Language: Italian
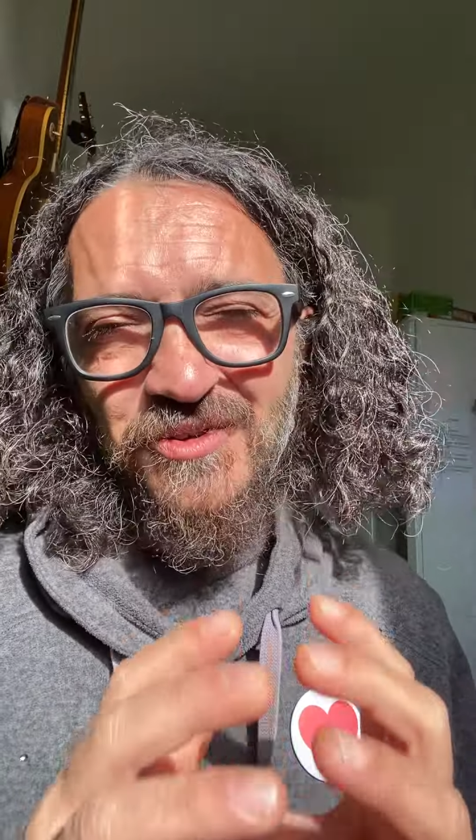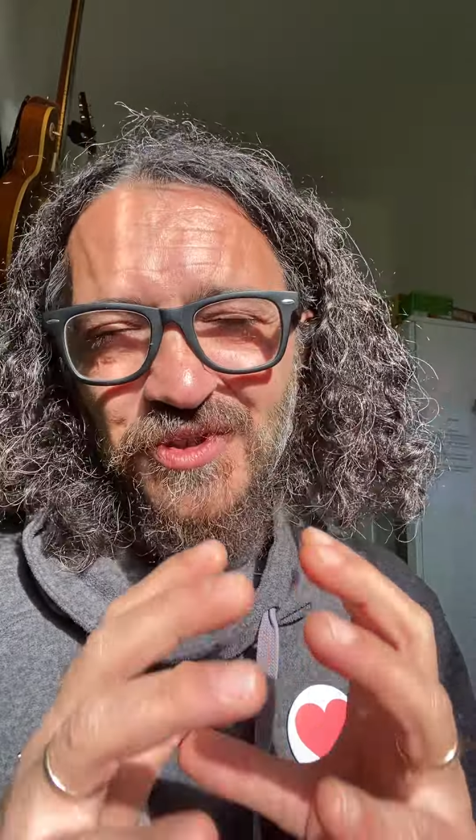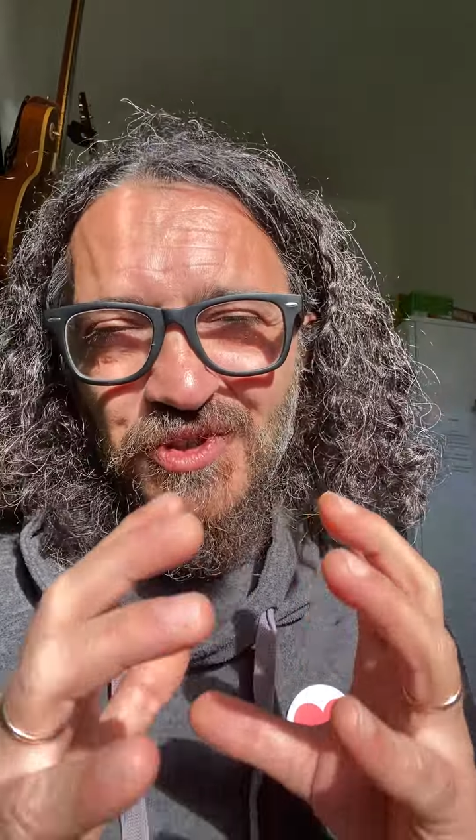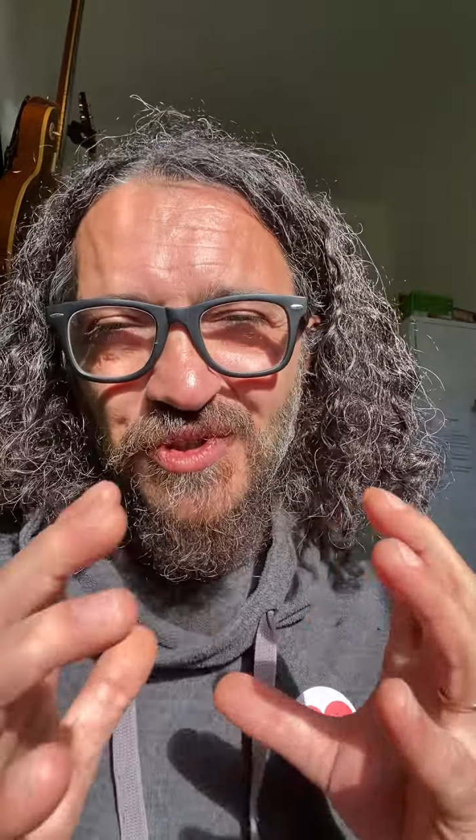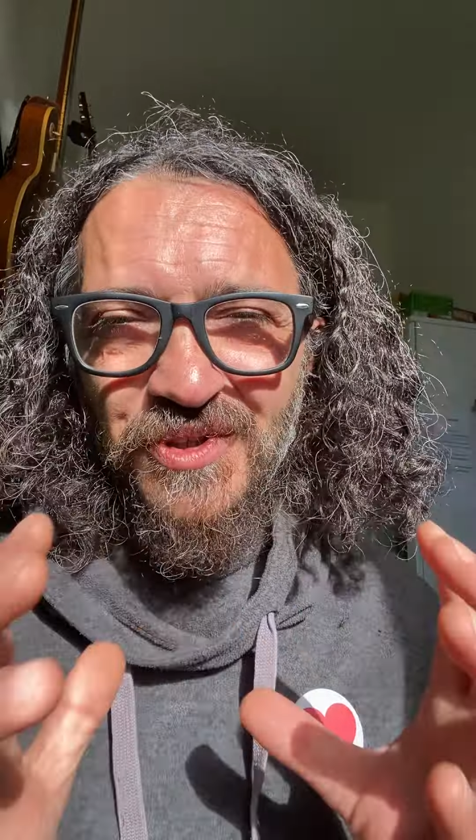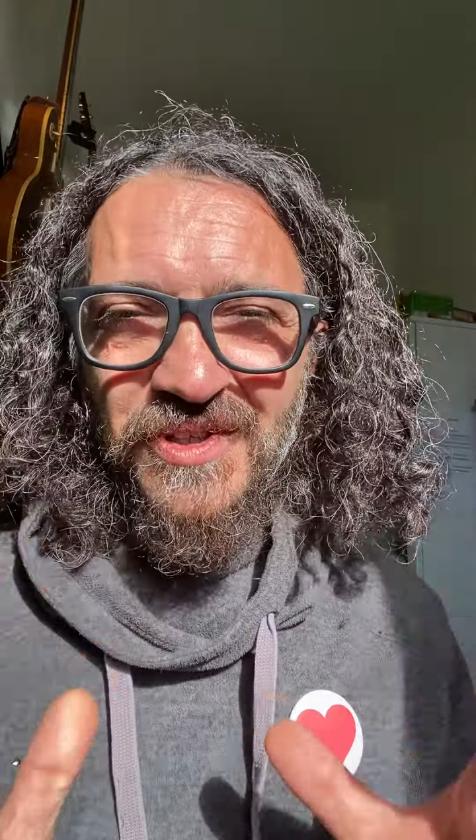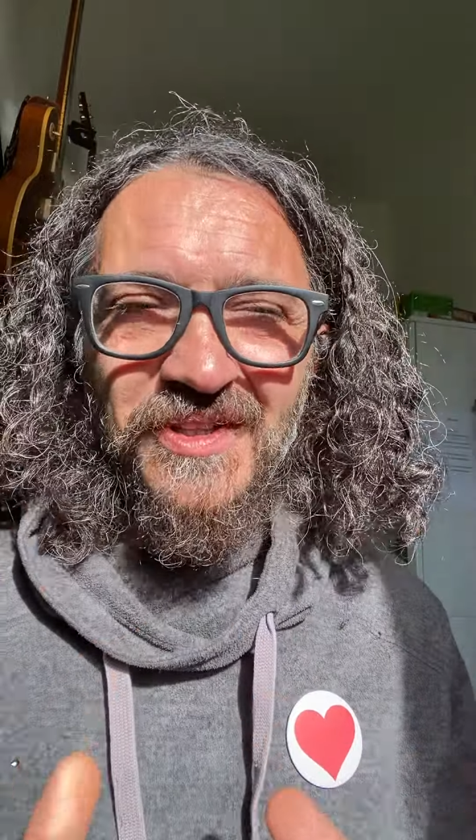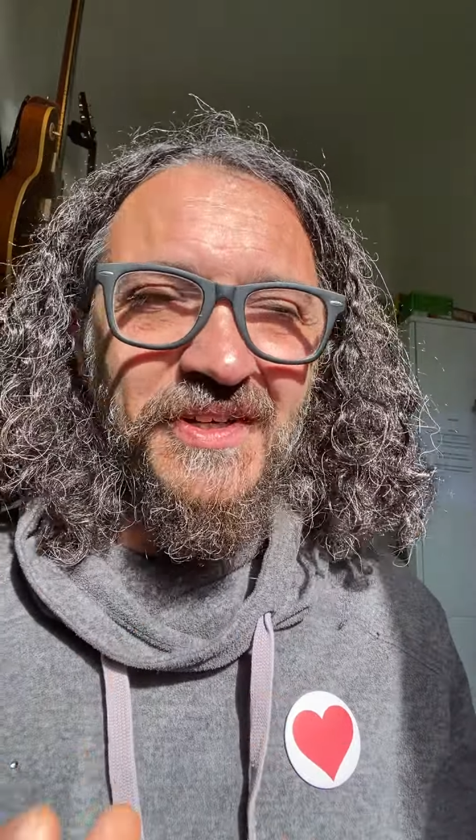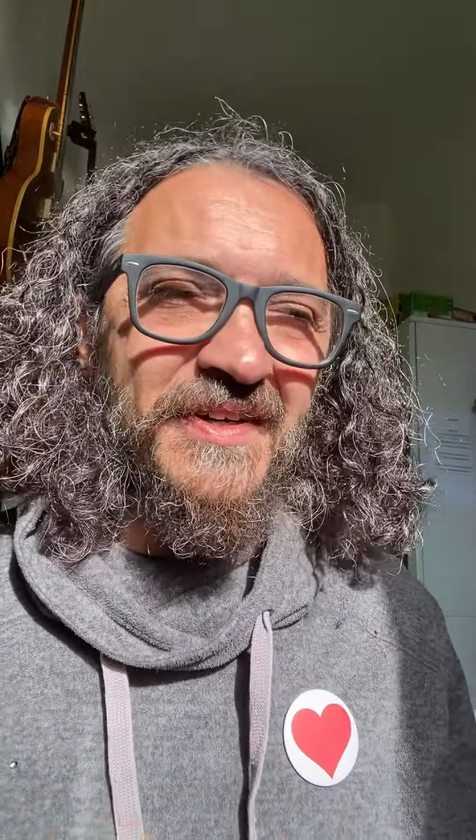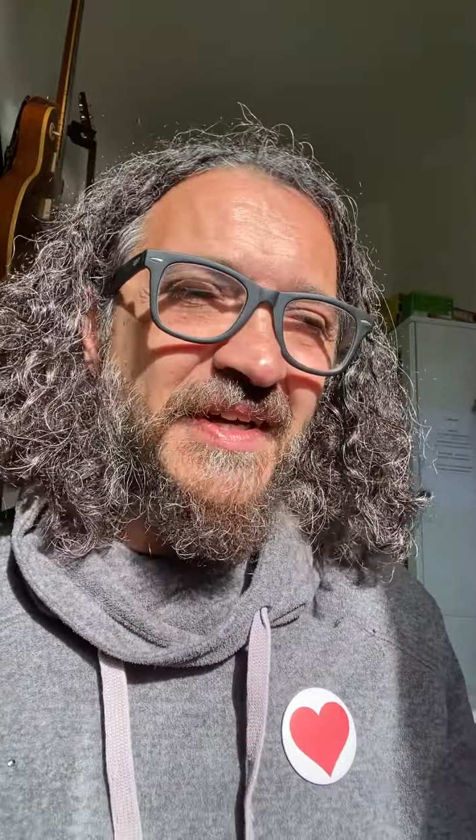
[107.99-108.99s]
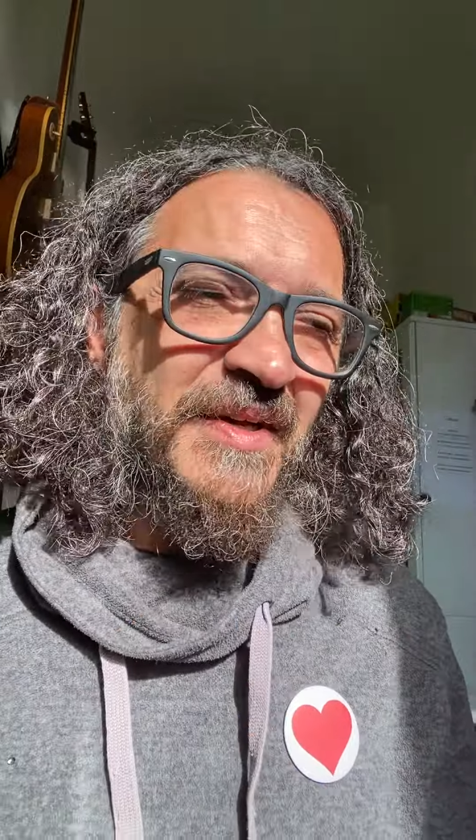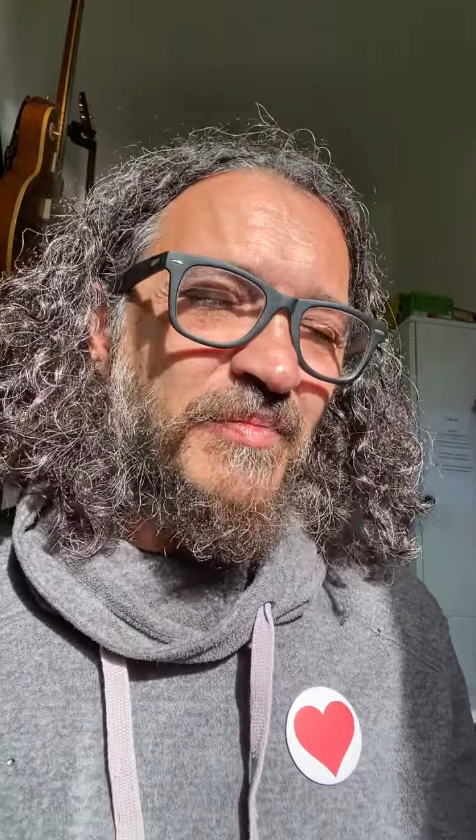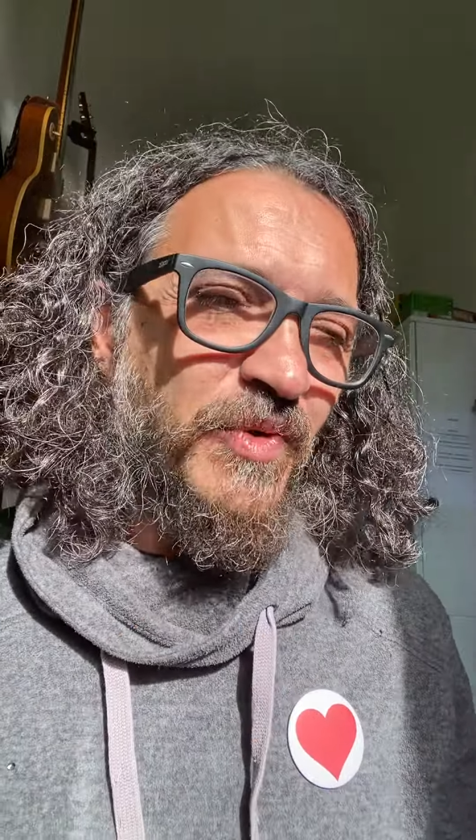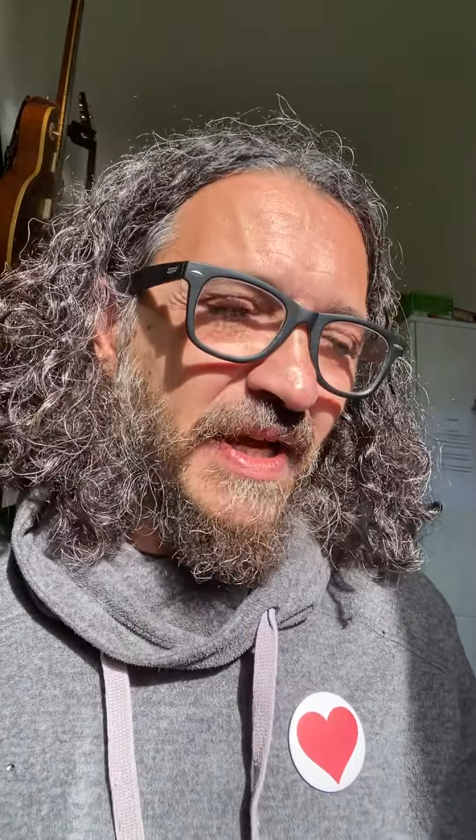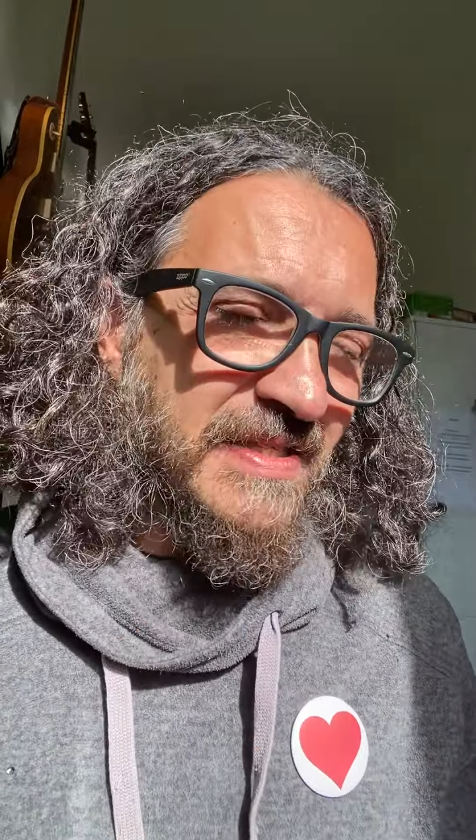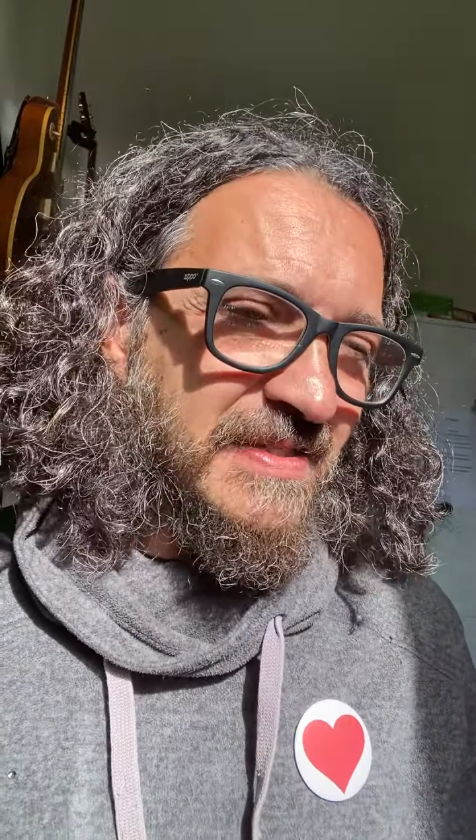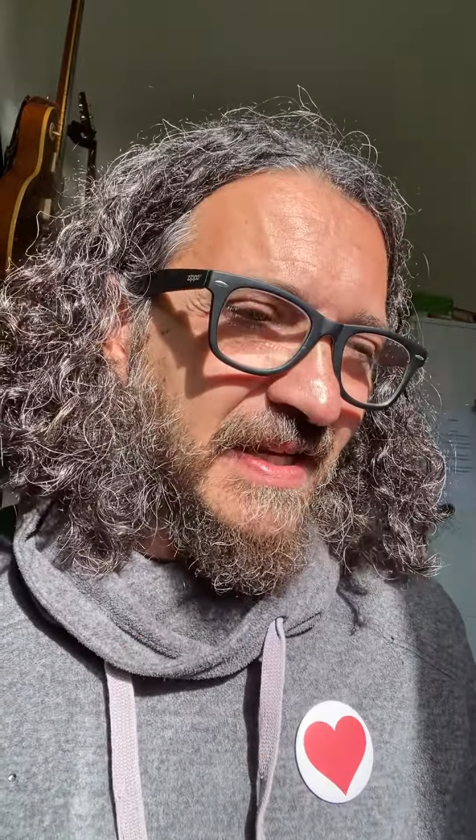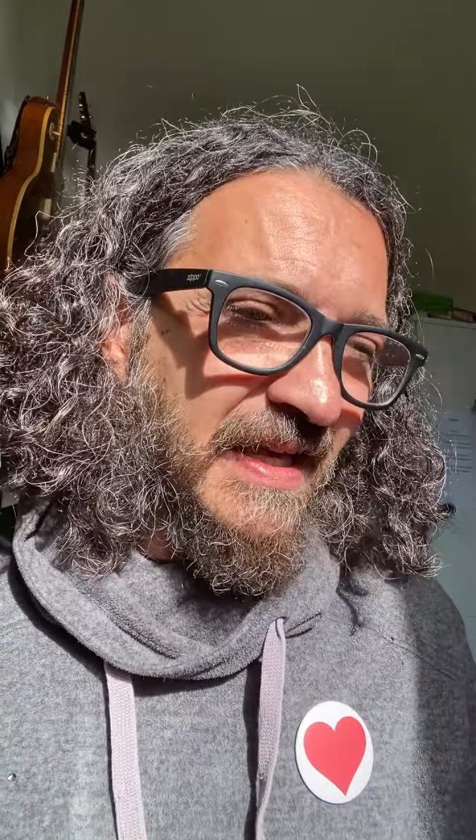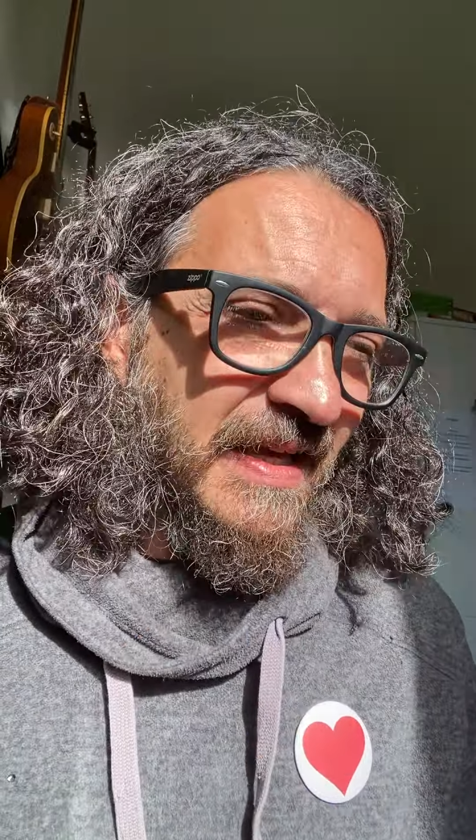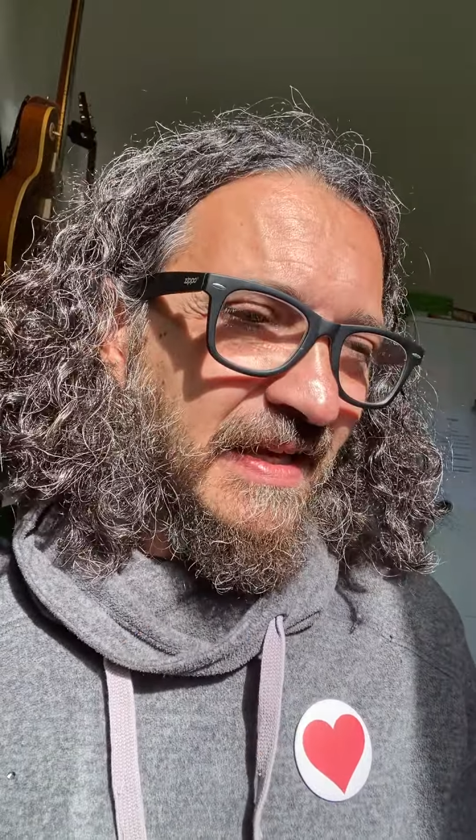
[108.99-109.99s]
ogni giorno può
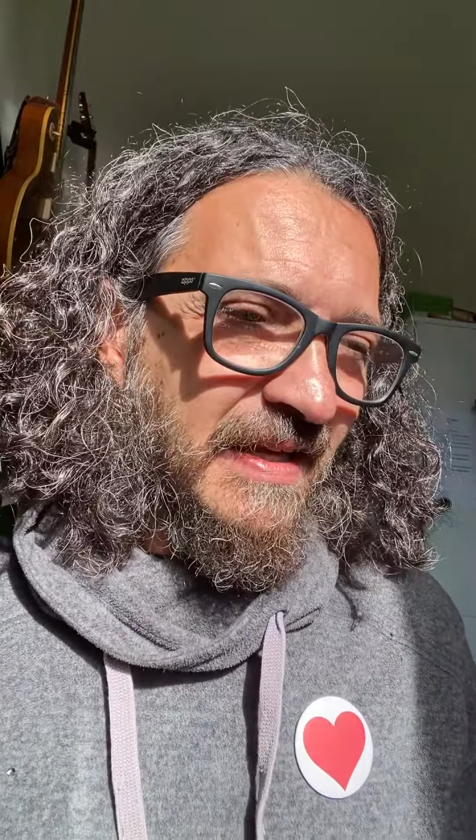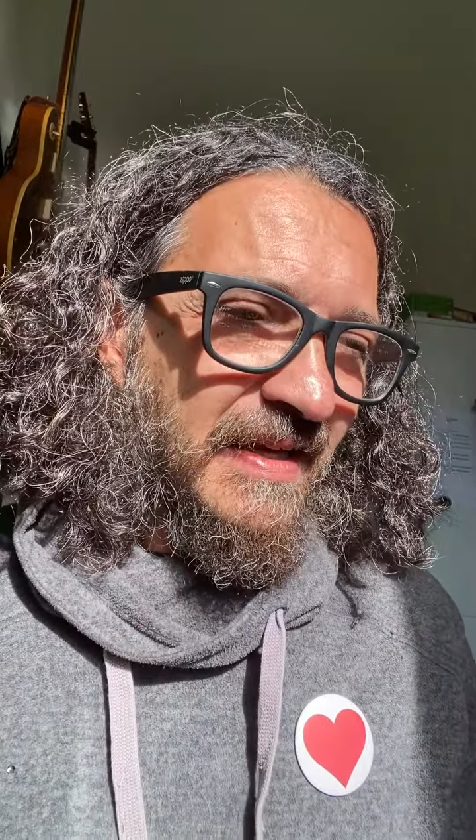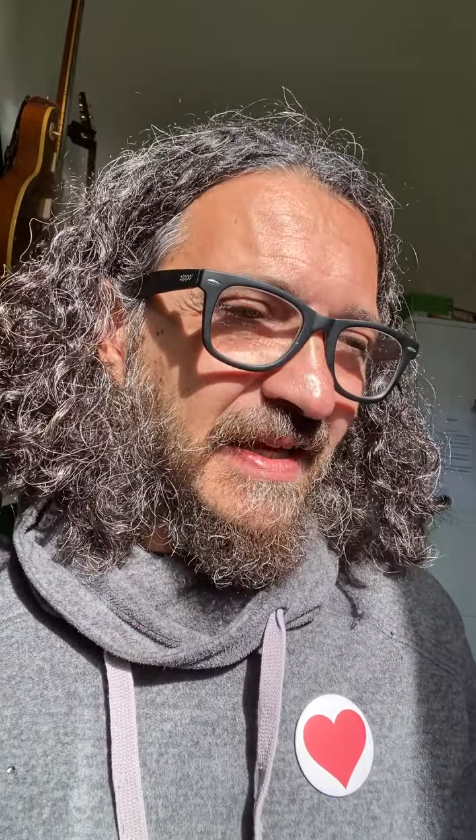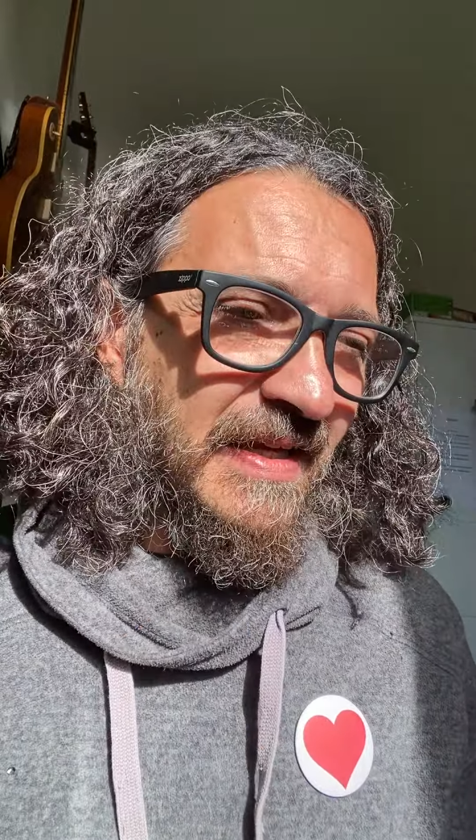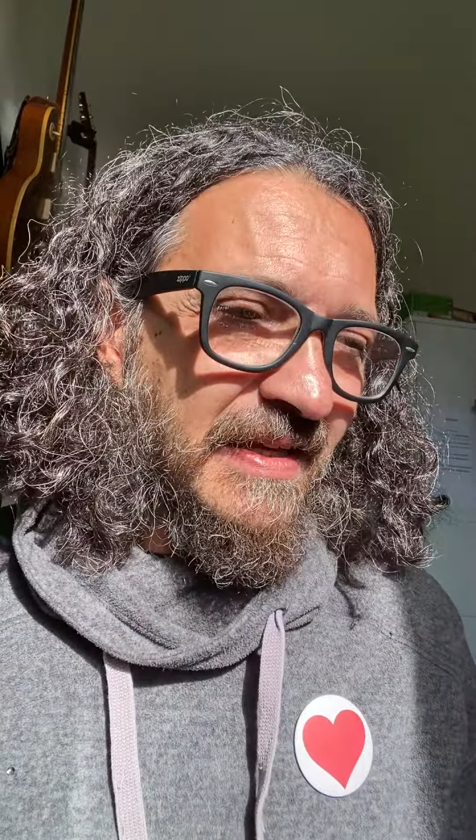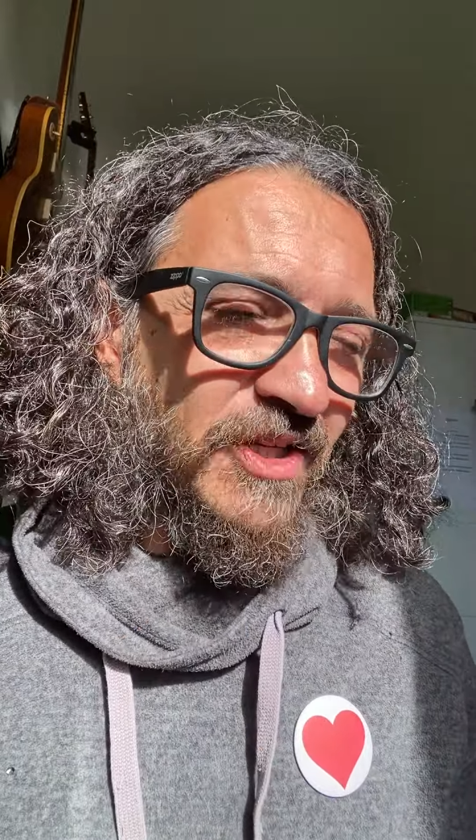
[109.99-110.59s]
essere eh,